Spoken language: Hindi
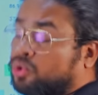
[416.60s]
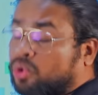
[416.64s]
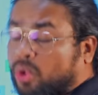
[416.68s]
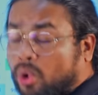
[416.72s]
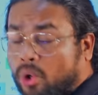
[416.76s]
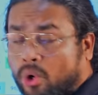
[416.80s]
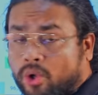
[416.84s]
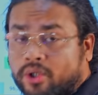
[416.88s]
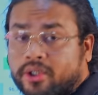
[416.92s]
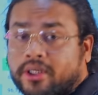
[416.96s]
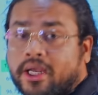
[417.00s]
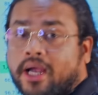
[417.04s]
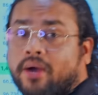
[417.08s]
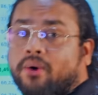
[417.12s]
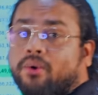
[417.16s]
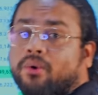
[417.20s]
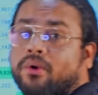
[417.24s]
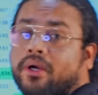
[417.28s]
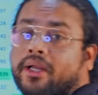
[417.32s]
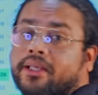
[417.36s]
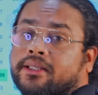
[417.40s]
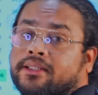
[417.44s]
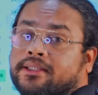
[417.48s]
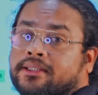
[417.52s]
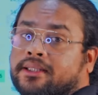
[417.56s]
तो क्या
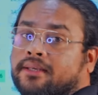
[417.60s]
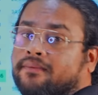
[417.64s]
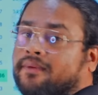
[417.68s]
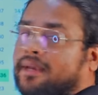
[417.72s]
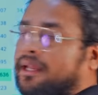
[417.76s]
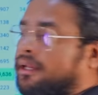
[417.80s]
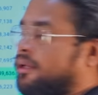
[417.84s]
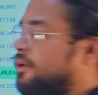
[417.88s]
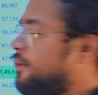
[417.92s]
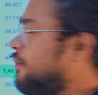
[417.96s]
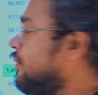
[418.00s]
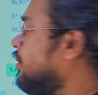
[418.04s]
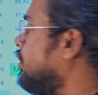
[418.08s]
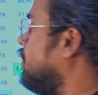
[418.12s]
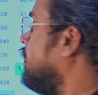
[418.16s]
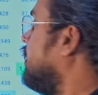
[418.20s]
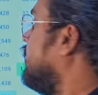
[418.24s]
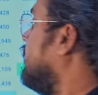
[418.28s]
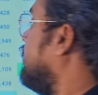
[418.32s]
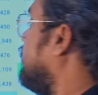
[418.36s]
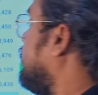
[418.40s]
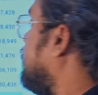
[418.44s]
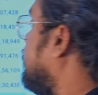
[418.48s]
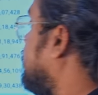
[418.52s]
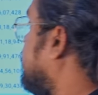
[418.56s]
होगा इसकी वैल्यू
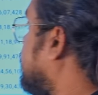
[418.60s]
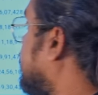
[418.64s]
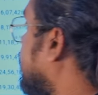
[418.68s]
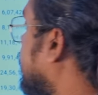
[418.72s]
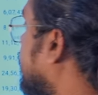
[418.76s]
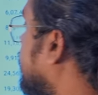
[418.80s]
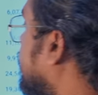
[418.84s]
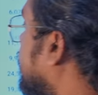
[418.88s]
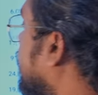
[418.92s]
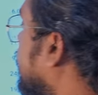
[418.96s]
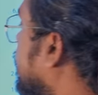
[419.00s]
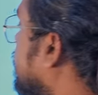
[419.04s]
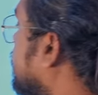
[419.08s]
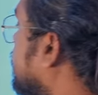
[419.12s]
इसके लिए